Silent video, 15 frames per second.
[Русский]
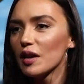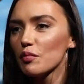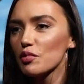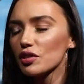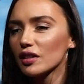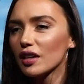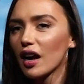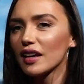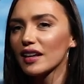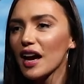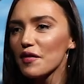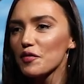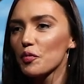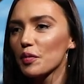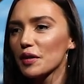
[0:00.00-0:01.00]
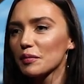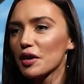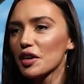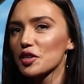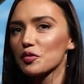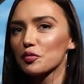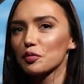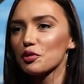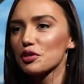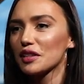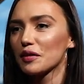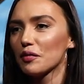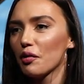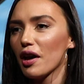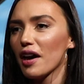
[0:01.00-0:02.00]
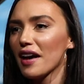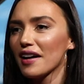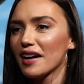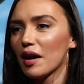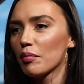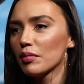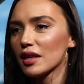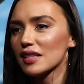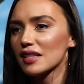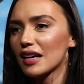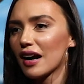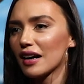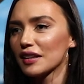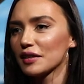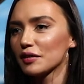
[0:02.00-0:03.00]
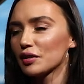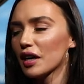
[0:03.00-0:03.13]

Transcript: потому что как я его, понимаешь, просто его эго обласкала,